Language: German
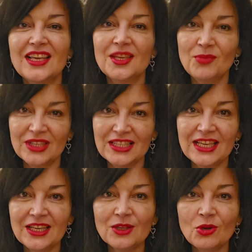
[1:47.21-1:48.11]
Ich bin
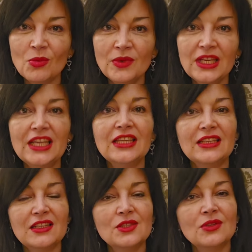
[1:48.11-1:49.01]
Xenia Droben,
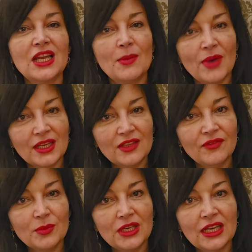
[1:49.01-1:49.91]
internationale
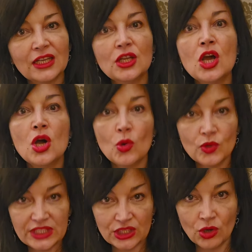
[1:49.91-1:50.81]
Partnervermittlerin
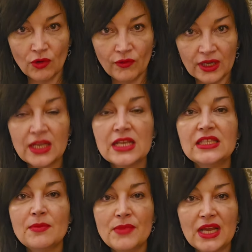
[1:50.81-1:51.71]
und ich hoffe,
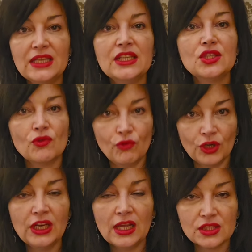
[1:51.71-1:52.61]
Sie melden sich
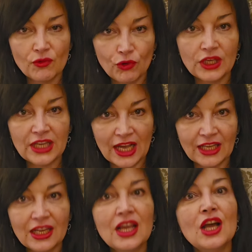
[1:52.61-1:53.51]
sofort, sofort
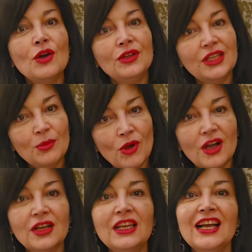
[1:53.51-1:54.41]
an und dann
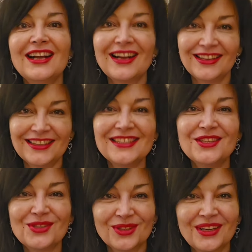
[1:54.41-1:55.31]
morgen kann ich
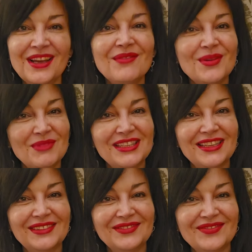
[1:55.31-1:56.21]
Sie schon
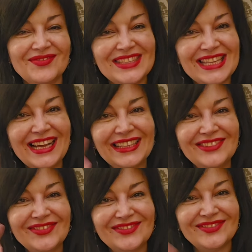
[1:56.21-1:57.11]
vermitteln. Bis dann!